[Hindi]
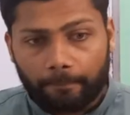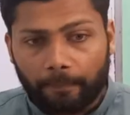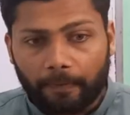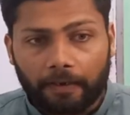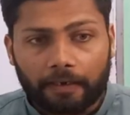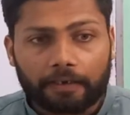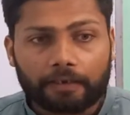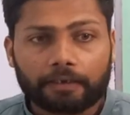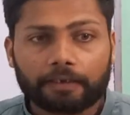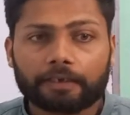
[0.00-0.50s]

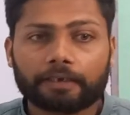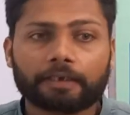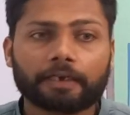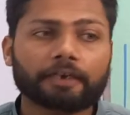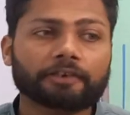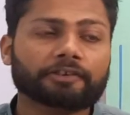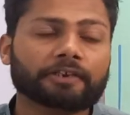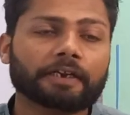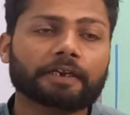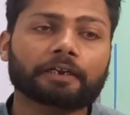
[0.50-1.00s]
फिर
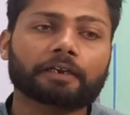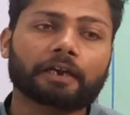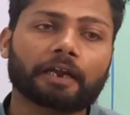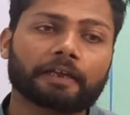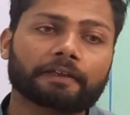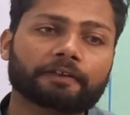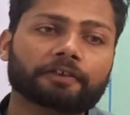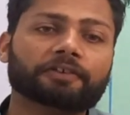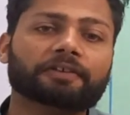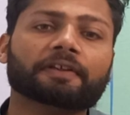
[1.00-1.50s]
इनर शेल
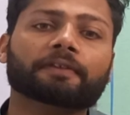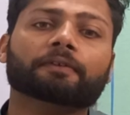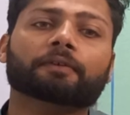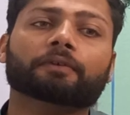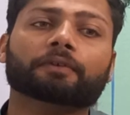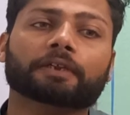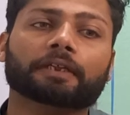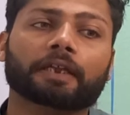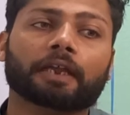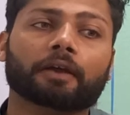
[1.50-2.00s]
ट्रांजिशंस
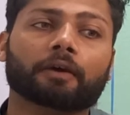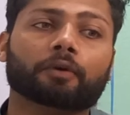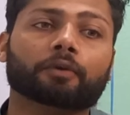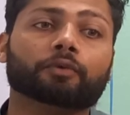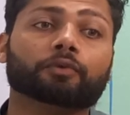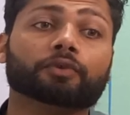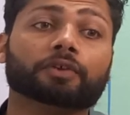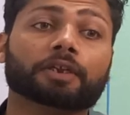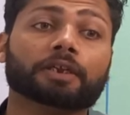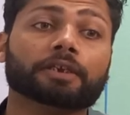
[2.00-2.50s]
होनी है और
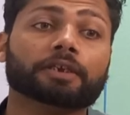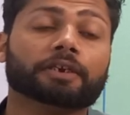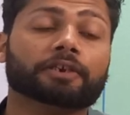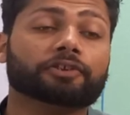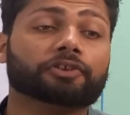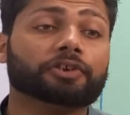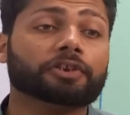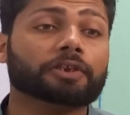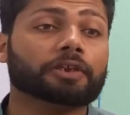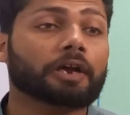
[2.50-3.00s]
उनकी
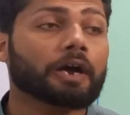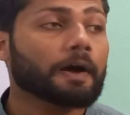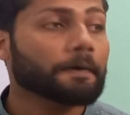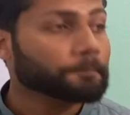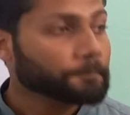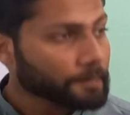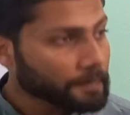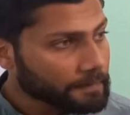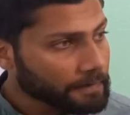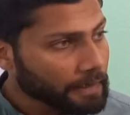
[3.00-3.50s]
एनर्जी
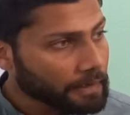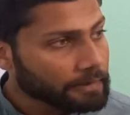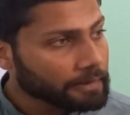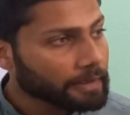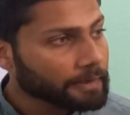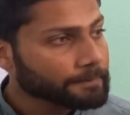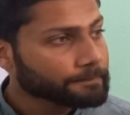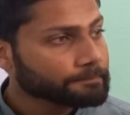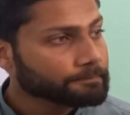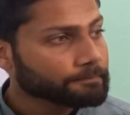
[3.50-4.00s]
काफ़ी ज़्यादा
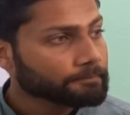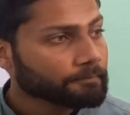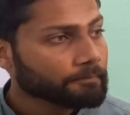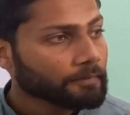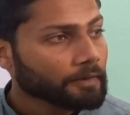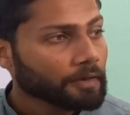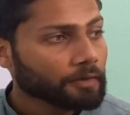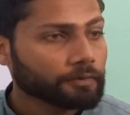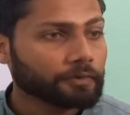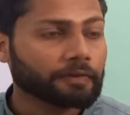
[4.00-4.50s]
है
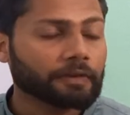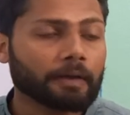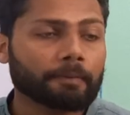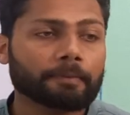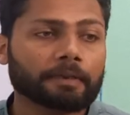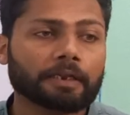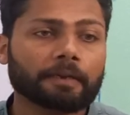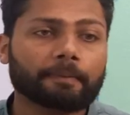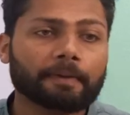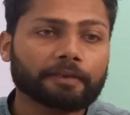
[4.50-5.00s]
जिसका
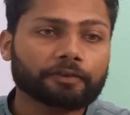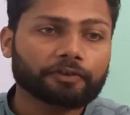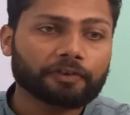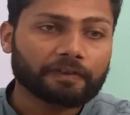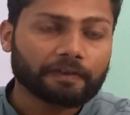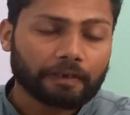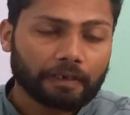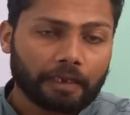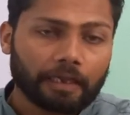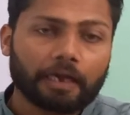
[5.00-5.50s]
मतलब है
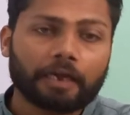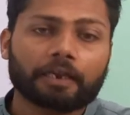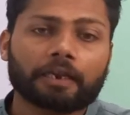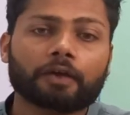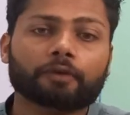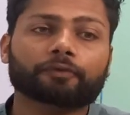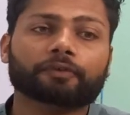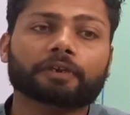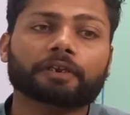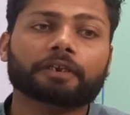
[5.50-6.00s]
जिसने आना
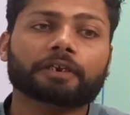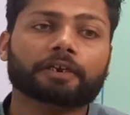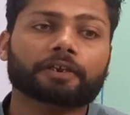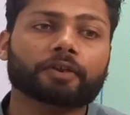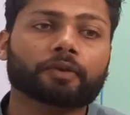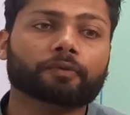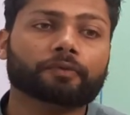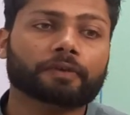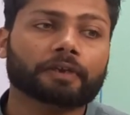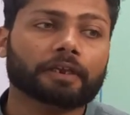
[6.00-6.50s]
है उसकी
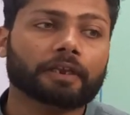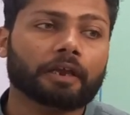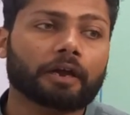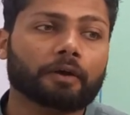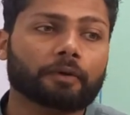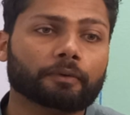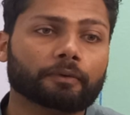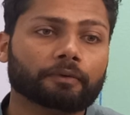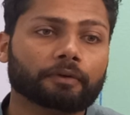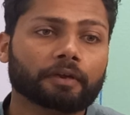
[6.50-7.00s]
एनर्जी उससे क्या
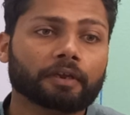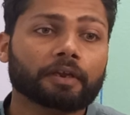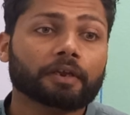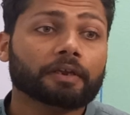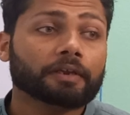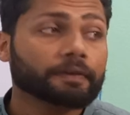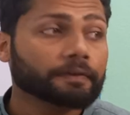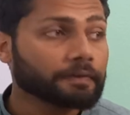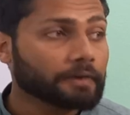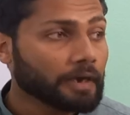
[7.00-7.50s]
हो
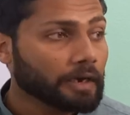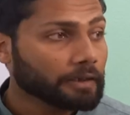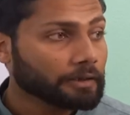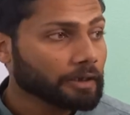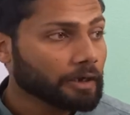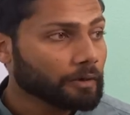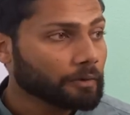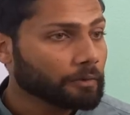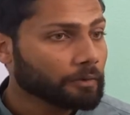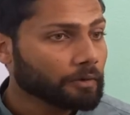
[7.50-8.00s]

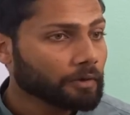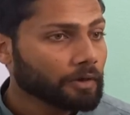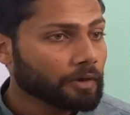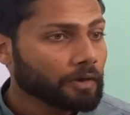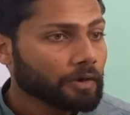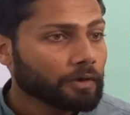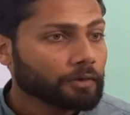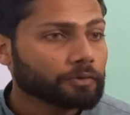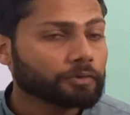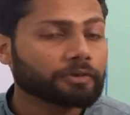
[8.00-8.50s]
ज़्यादा हो
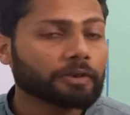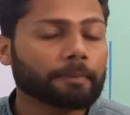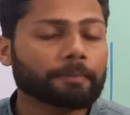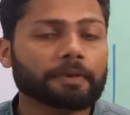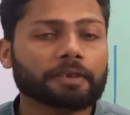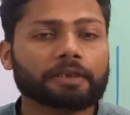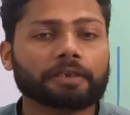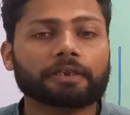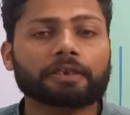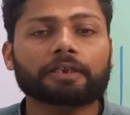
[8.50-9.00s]
तो जब
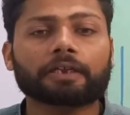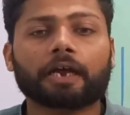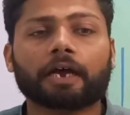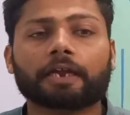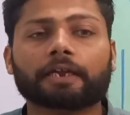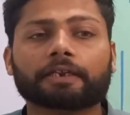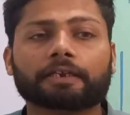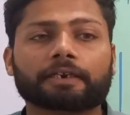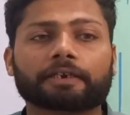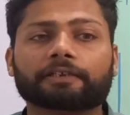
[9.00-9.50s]
इतनी
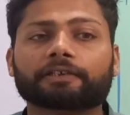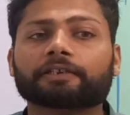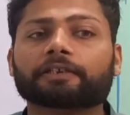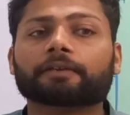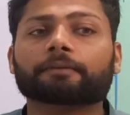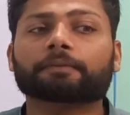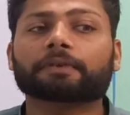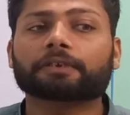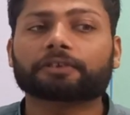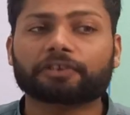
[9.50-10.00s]
हाई एनर्जी
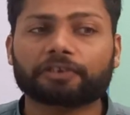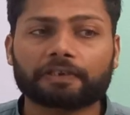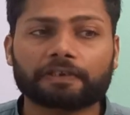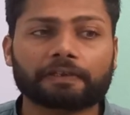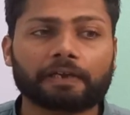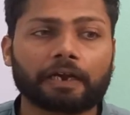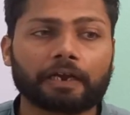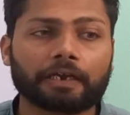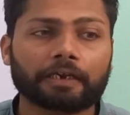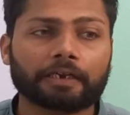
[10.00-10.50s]
की
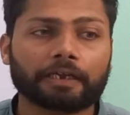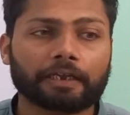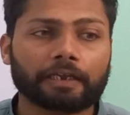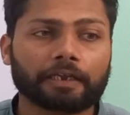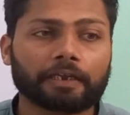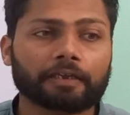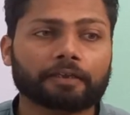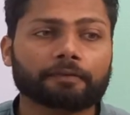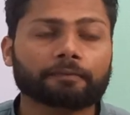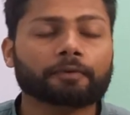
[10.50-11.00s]
चीज़ आकर
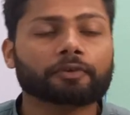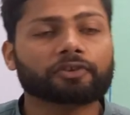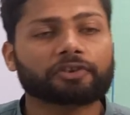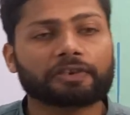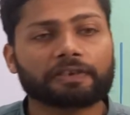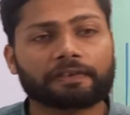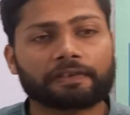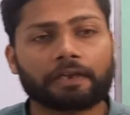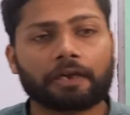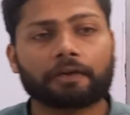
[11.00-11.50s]
लगेगी तो वो
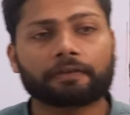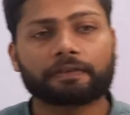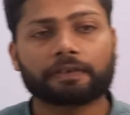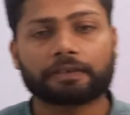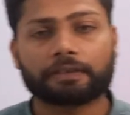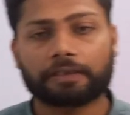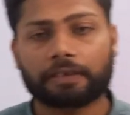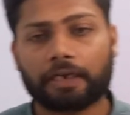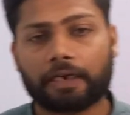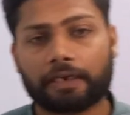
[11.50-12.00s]
चीज़ क्या हो
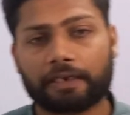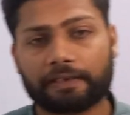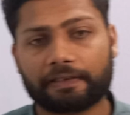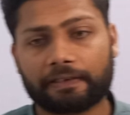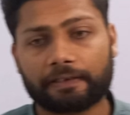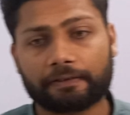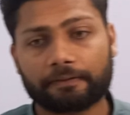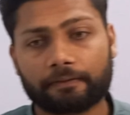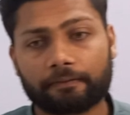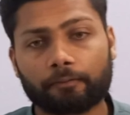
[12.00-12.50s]
सकती है आगे
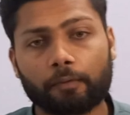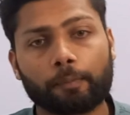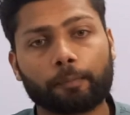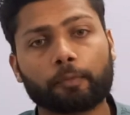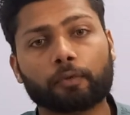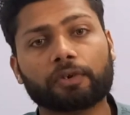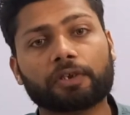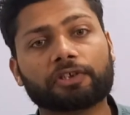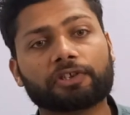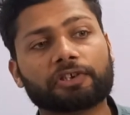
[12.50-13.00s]
से वो
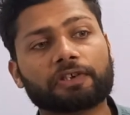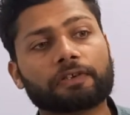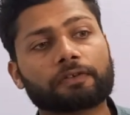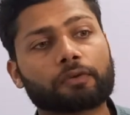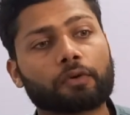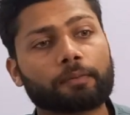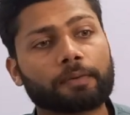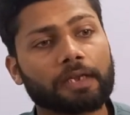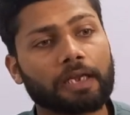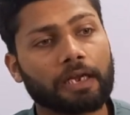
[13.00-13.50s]
पूरी चीज़
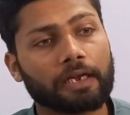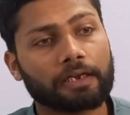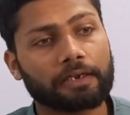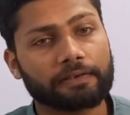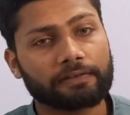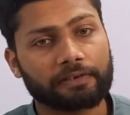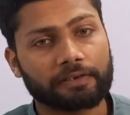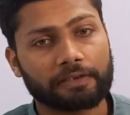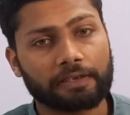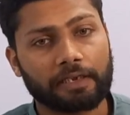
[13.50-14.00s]
को भी क्या कर
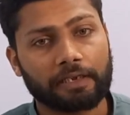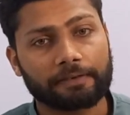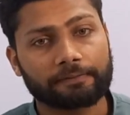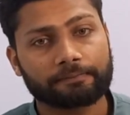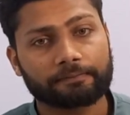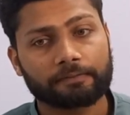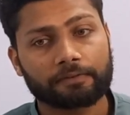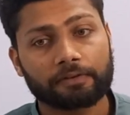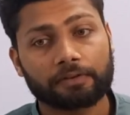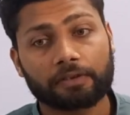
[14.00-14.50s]
सकता
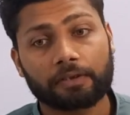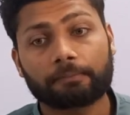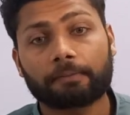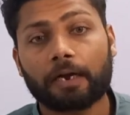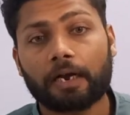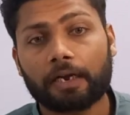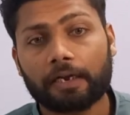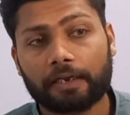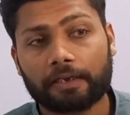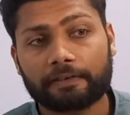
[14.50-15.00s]
है
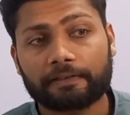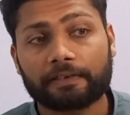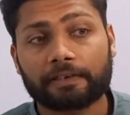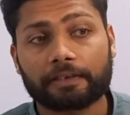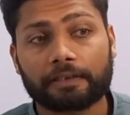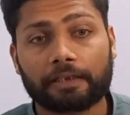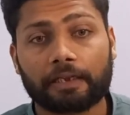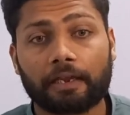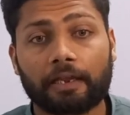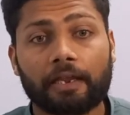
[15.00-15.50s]
तबाह कर
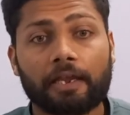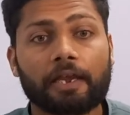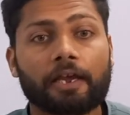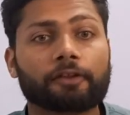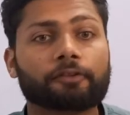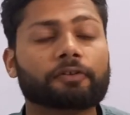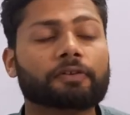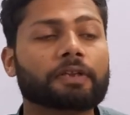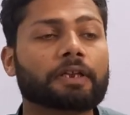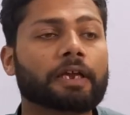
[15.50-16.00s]
सकता
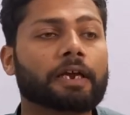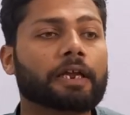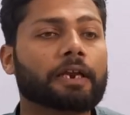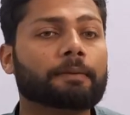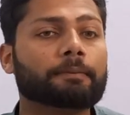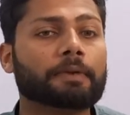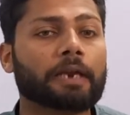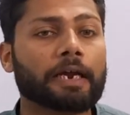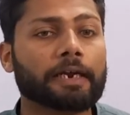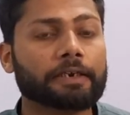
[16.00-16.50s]
है तो इसलिए अगर
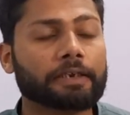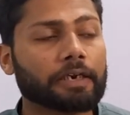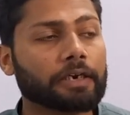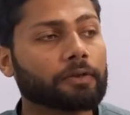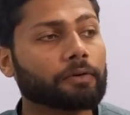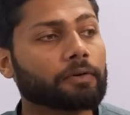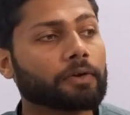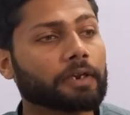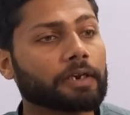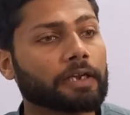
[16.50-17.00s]
हम लाइटर
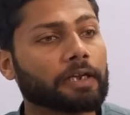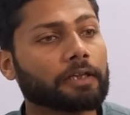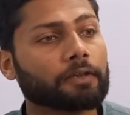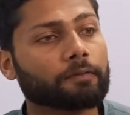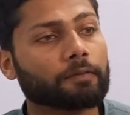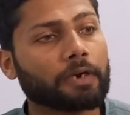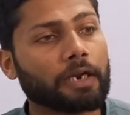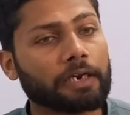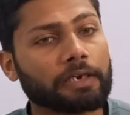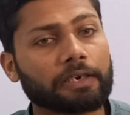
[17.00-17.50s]
को करेंगे तो
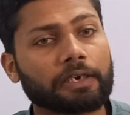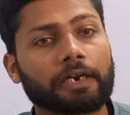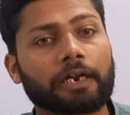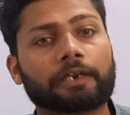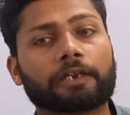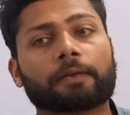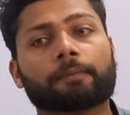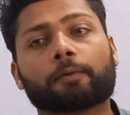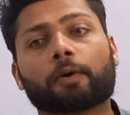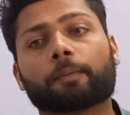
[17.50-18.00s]
वो लाइटर
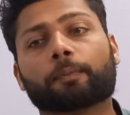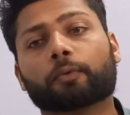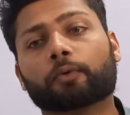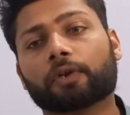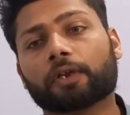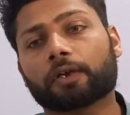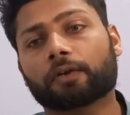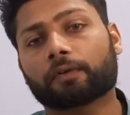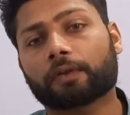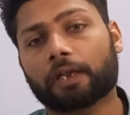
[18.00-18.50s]
आइटम को
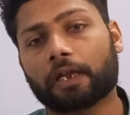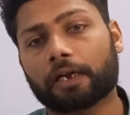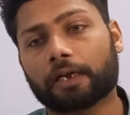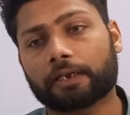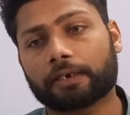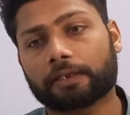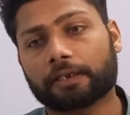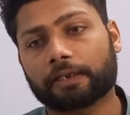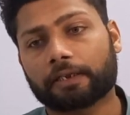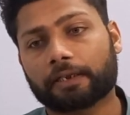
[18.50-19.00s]
पूरे को क्या
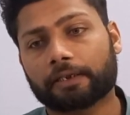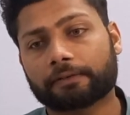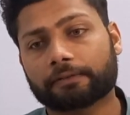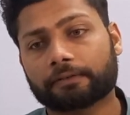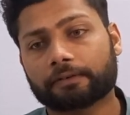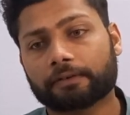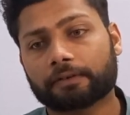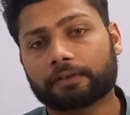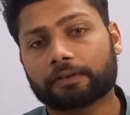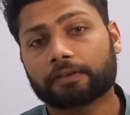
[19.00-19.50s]
कर देगा
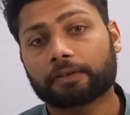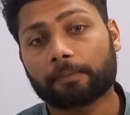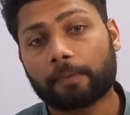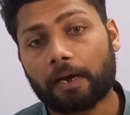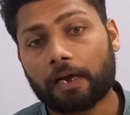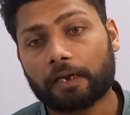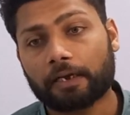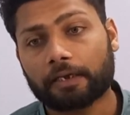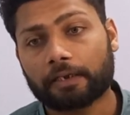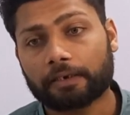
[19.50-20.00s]

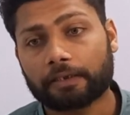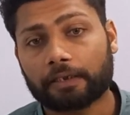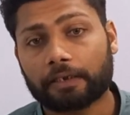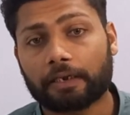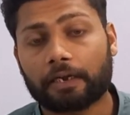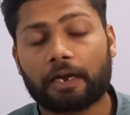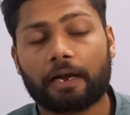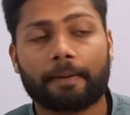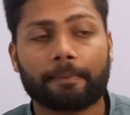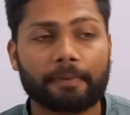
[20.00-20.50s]
तबाह कर
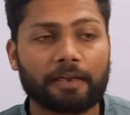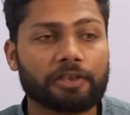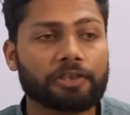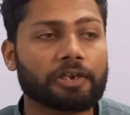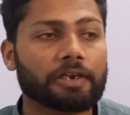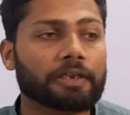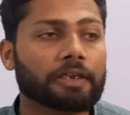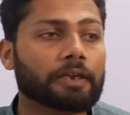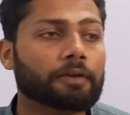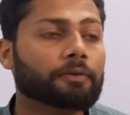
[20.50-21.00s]
देगा हमें
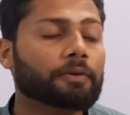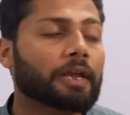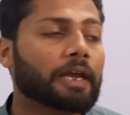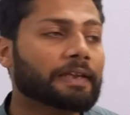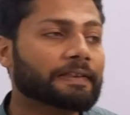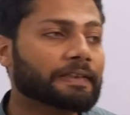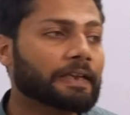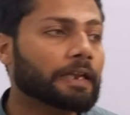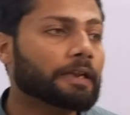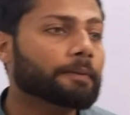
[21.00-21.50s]
चाहिए कोई
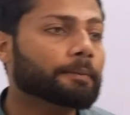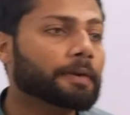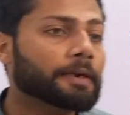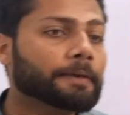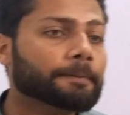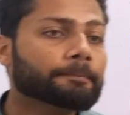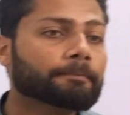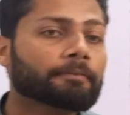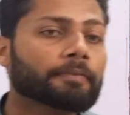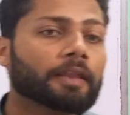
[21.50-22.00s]
ऐसा एलिमेंट
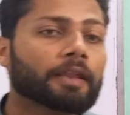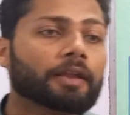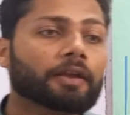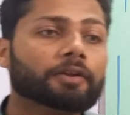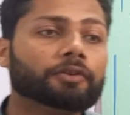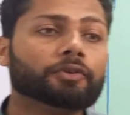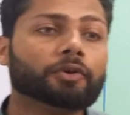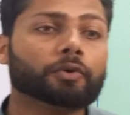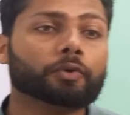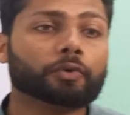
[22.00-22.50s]

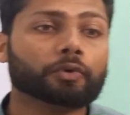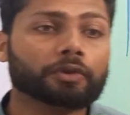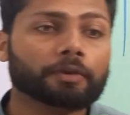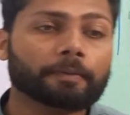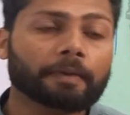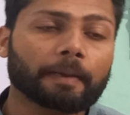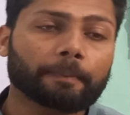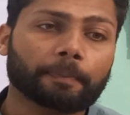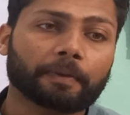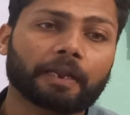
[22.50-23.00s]
जो खुद
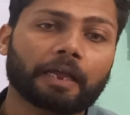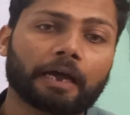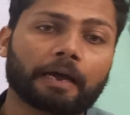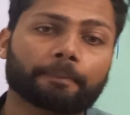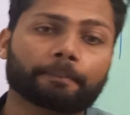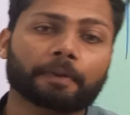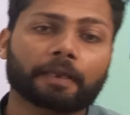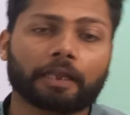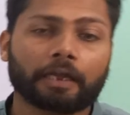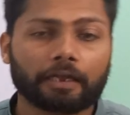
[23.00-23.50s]
भी अपने
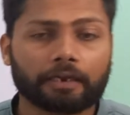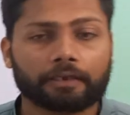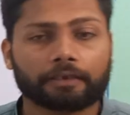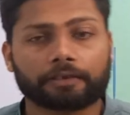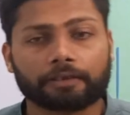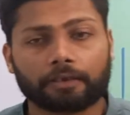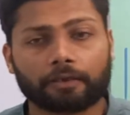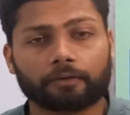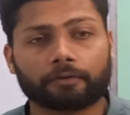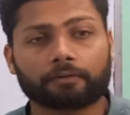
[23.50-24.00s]
आप में क्या
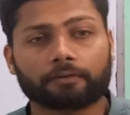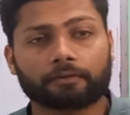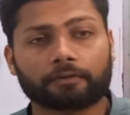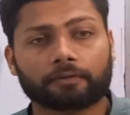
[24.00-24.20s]
रखता हो